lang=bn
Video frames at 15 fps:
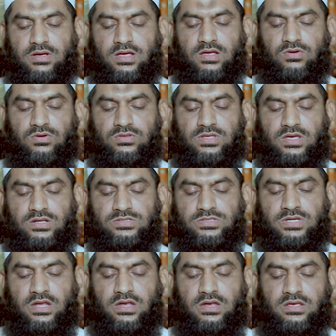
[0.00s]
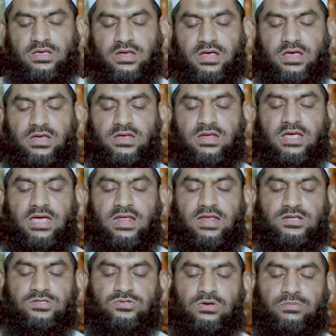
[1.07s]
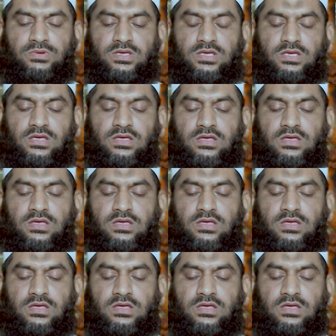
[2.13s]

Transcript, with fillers: মা ও তার ছেলের ক্রিকেট খেলার ছবি